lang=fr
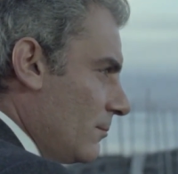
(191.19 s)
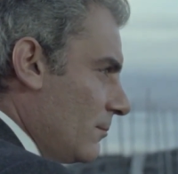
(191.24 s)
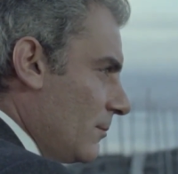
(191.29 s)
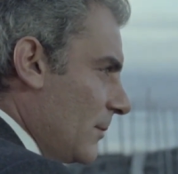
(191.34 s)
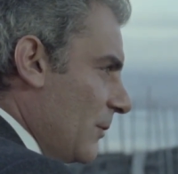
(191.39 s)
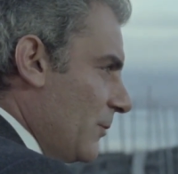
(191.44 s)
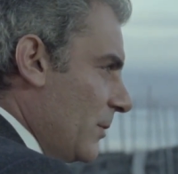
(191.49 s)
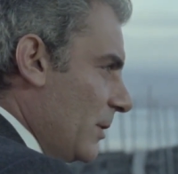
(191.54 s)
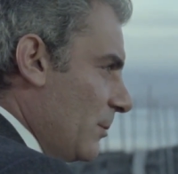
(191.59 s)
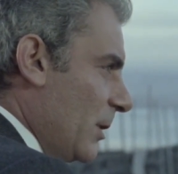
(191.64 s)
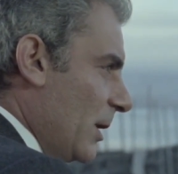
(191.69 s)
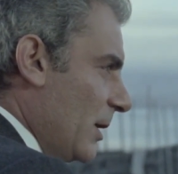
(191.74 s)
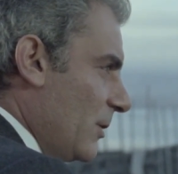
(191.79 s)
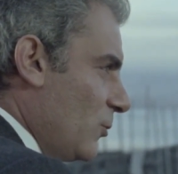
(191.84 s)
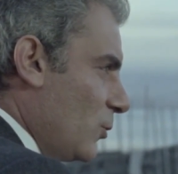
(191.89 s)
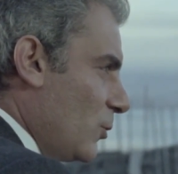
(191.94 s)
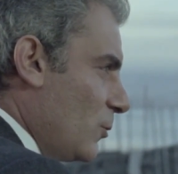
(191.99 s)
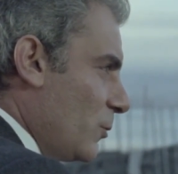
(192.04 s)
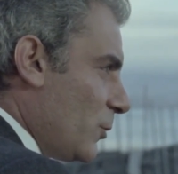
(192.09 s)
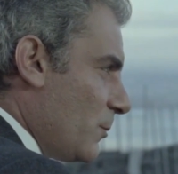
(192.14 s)
Et je ferai des
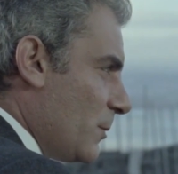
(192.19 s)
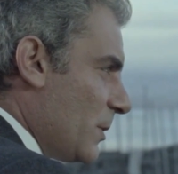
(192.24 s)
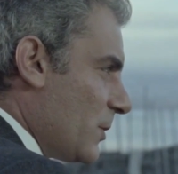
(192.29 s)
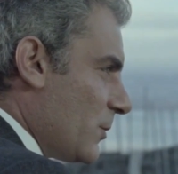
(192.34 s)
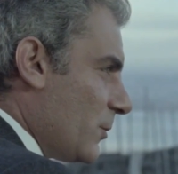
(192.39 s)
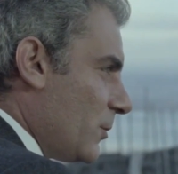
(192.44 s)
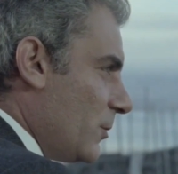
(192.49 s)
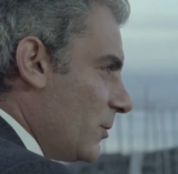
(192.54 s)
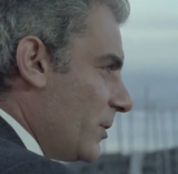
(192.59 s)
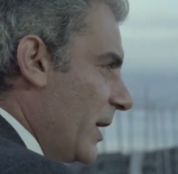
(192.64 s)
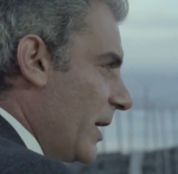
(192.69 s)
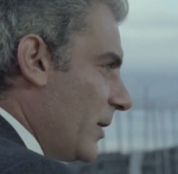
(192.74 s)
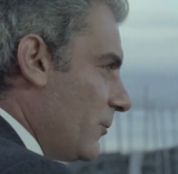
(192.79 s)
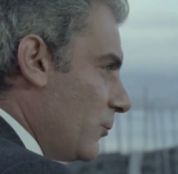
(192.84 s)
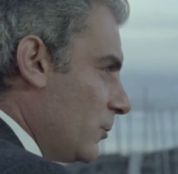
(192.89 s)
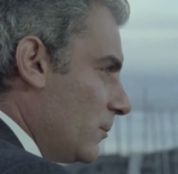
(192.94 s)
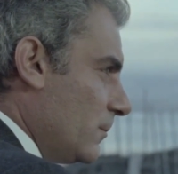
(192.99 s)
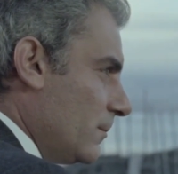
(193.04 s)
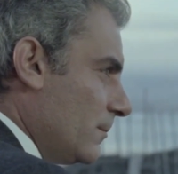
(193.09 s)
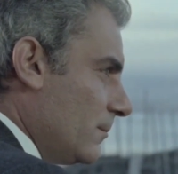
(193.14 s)
compromis avec le diable
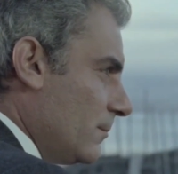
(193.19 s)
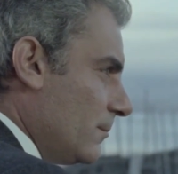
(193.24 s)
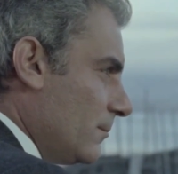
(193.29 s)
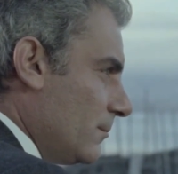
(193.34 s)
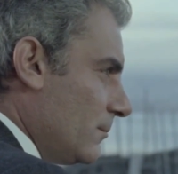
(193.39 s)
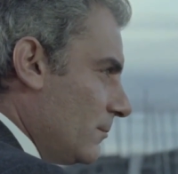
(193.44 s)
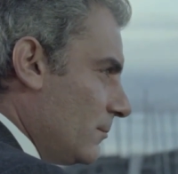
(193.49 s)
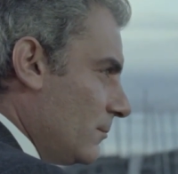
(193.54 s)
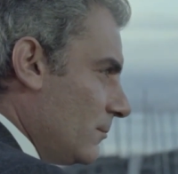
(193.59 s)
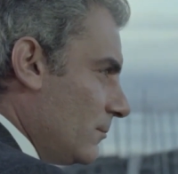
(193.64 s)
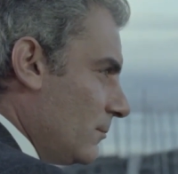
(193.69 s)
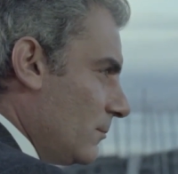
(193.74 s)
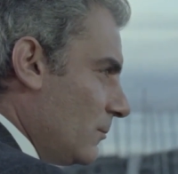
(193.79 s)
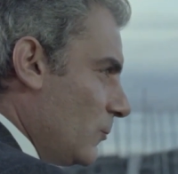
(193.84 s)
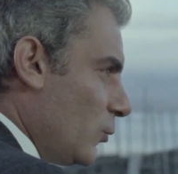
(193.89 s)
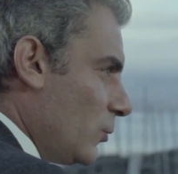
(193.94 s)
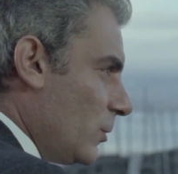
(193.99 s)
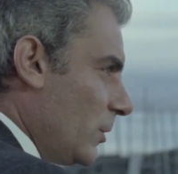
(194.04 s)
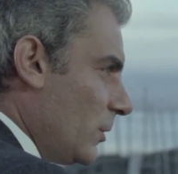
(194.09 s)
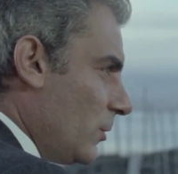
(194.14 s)
pour
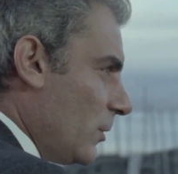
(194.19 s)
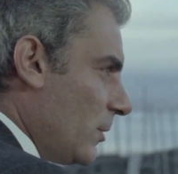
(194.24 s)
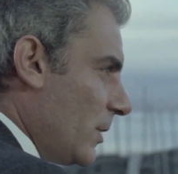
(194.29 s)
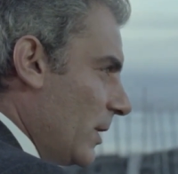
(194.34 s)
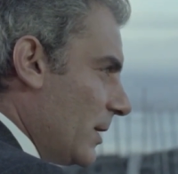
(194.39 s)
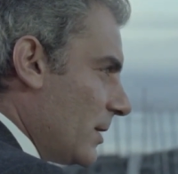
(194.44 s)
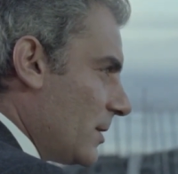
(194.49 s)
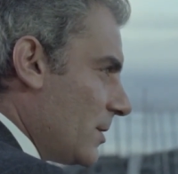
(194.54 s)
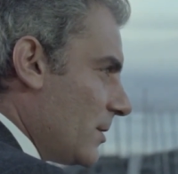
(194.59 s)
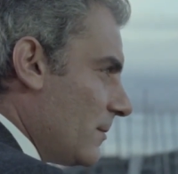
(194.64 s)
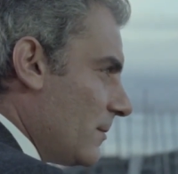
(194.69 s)
retrouver tout ça.